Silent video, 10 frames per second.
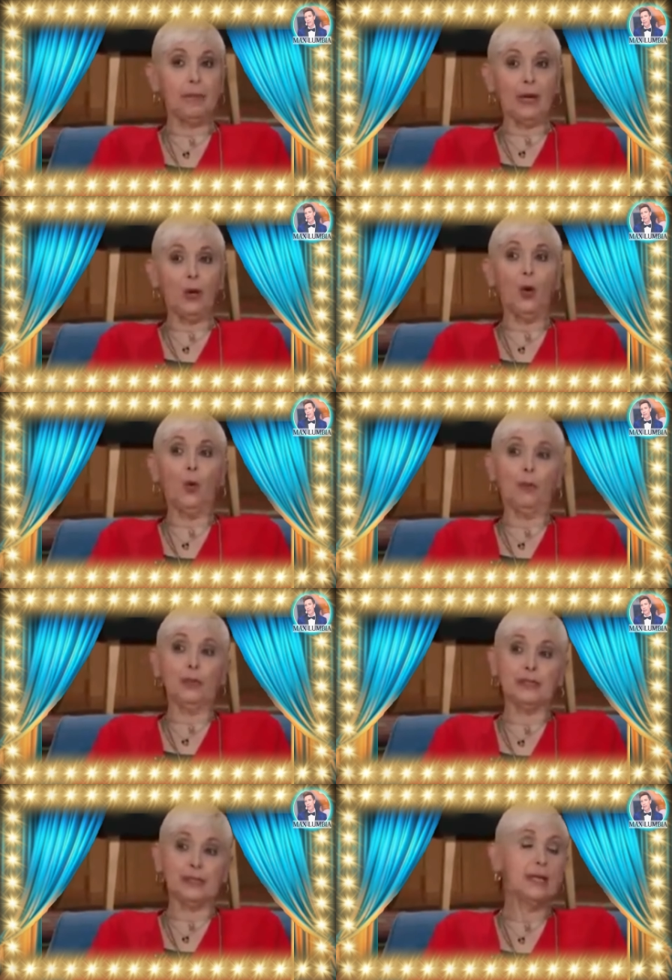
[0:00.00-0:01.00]
Pero
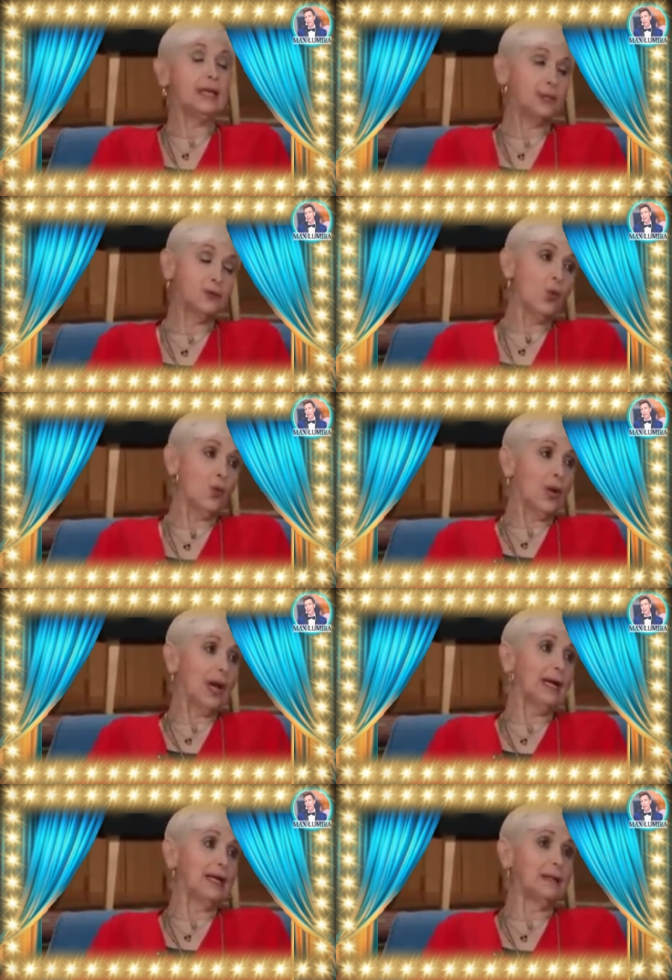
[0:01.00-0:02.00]
pues sí se hizo
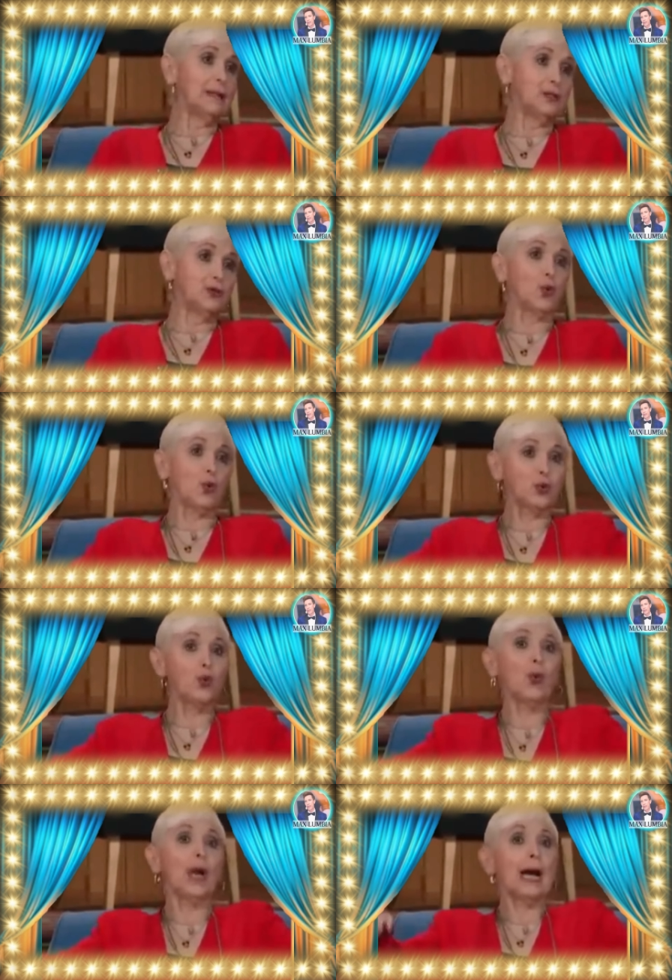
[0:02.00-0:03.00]
una
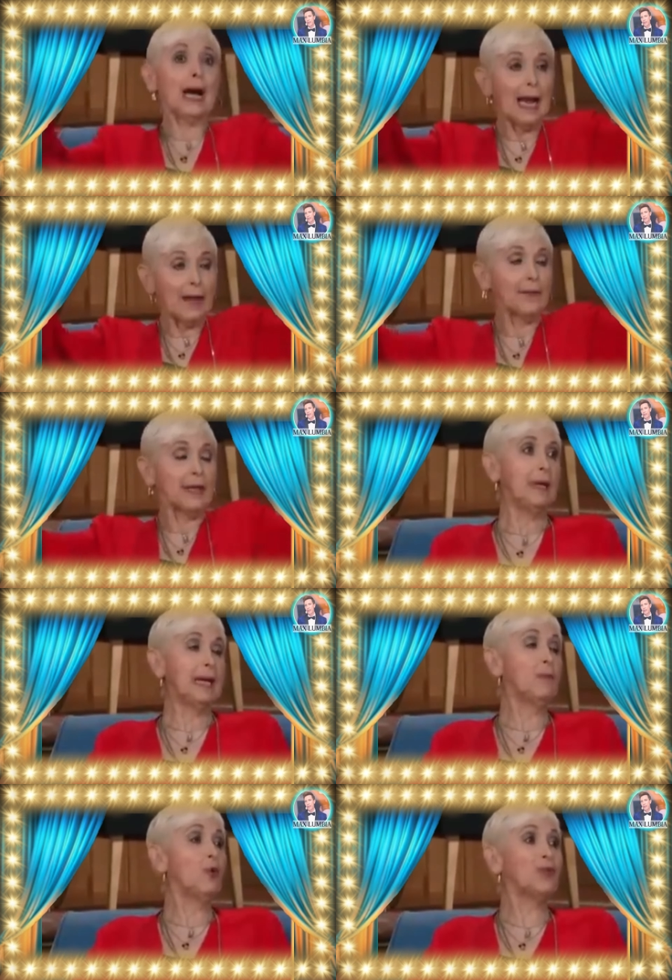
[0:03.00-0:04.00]
estructura grande
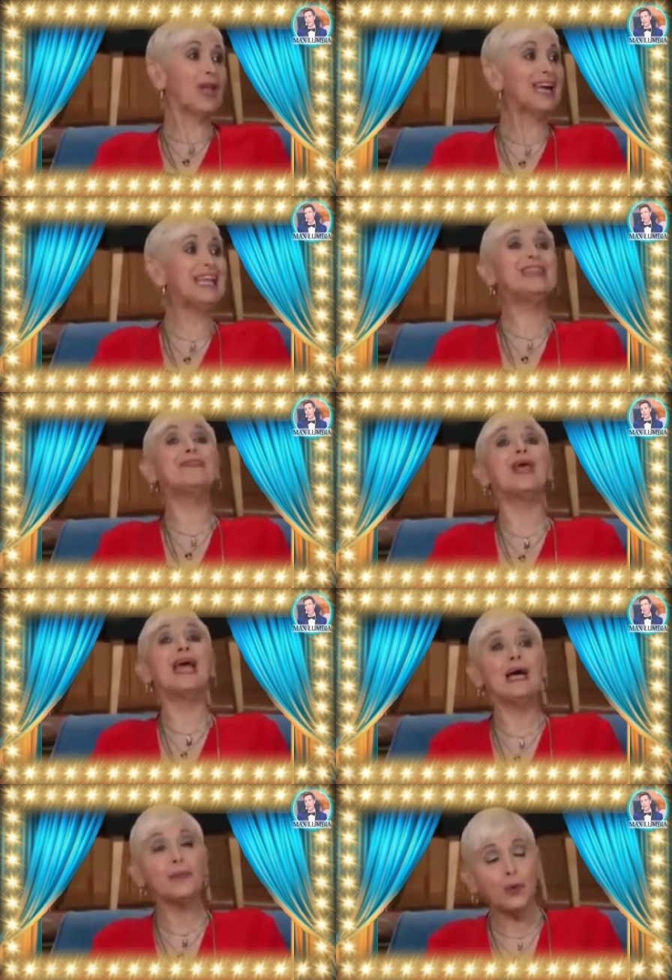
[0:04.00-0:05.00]
para montar el
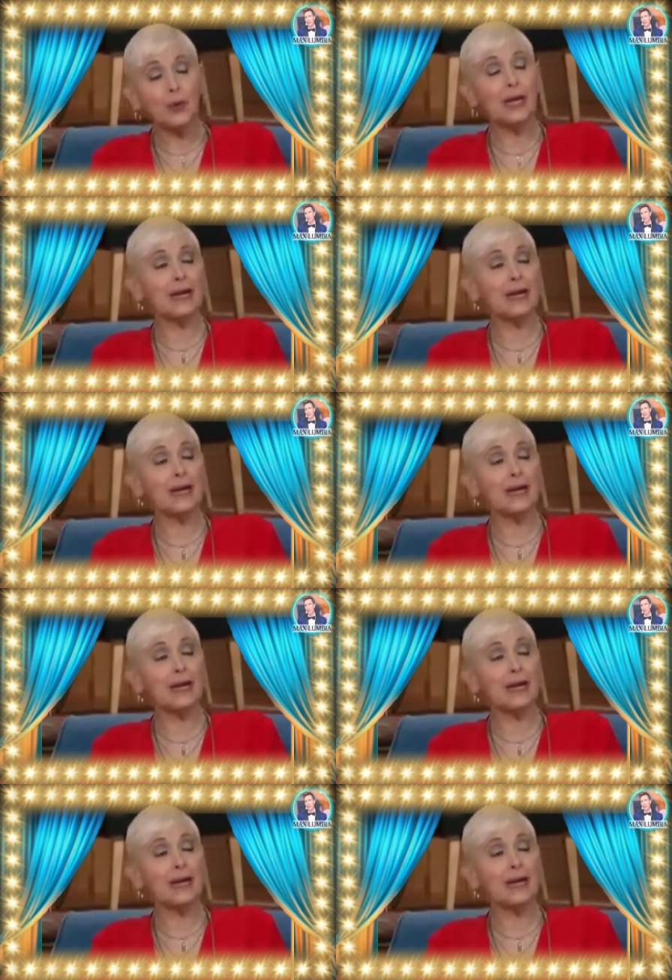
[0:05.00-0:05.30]
teatro y la